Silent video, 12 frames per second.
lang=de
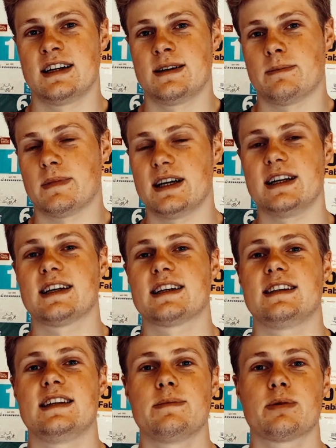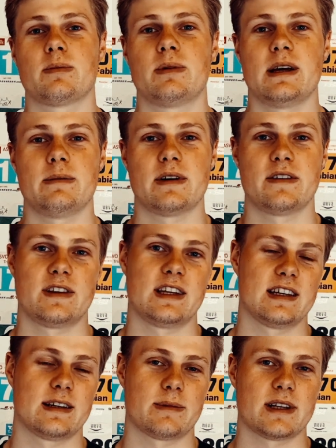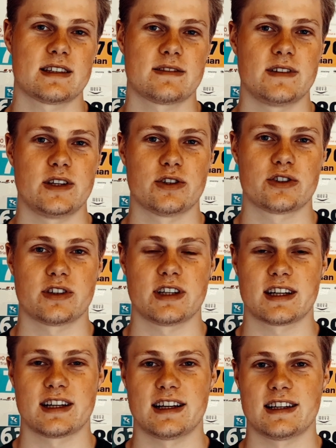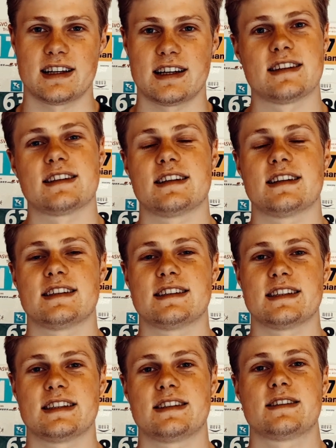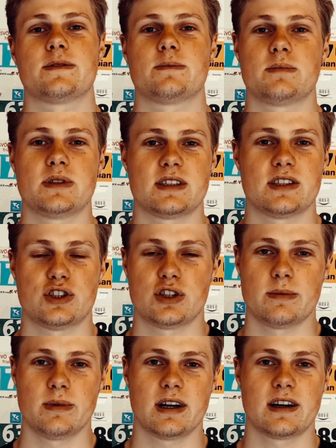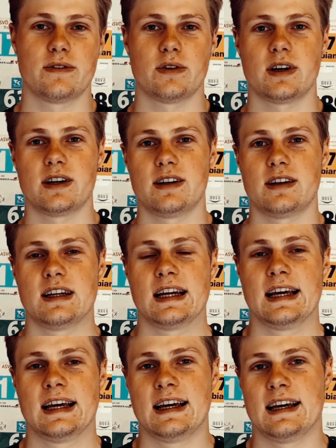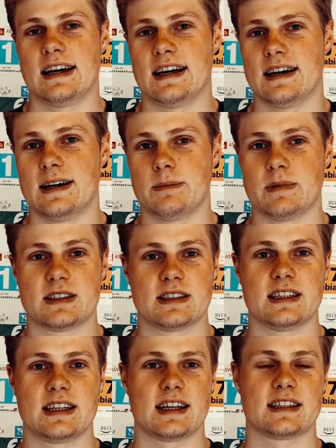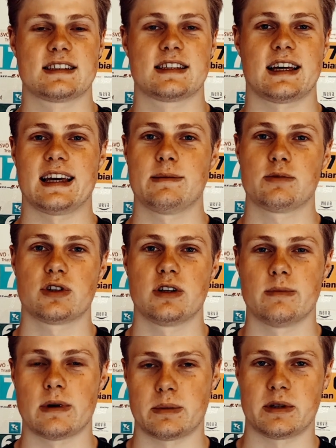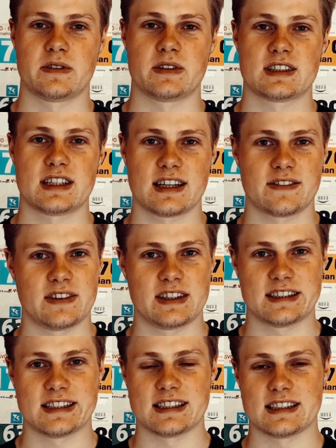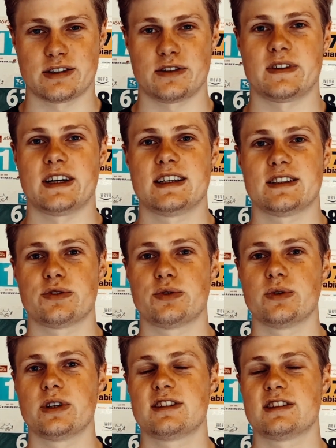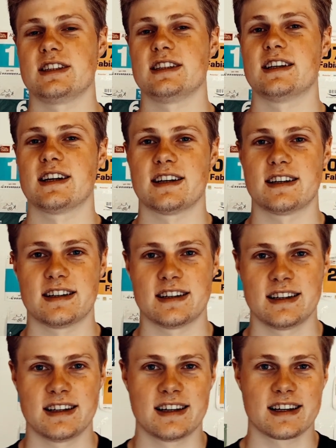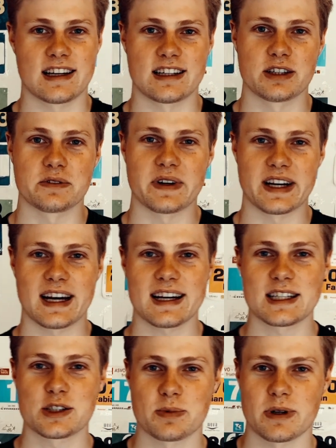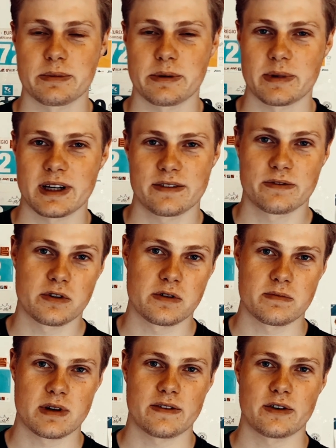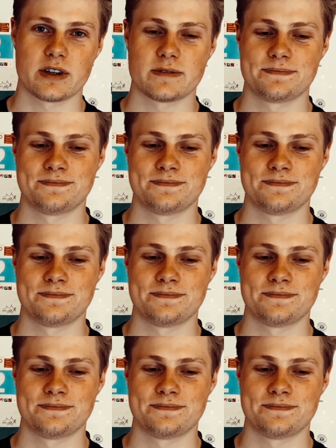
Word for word: Meine Knieprobleme, die ich im letzten Video schon erklärt hatte, sind ein bisschen schlimmer geworden. Ähm, jetzt nicht extrem schlimm, aber ich würde sagen, wenn ich das jetzt noch weiter so durchziehe, dann kann ich irgendwann gar keinen Sport mehr machen für ein paar Wochen.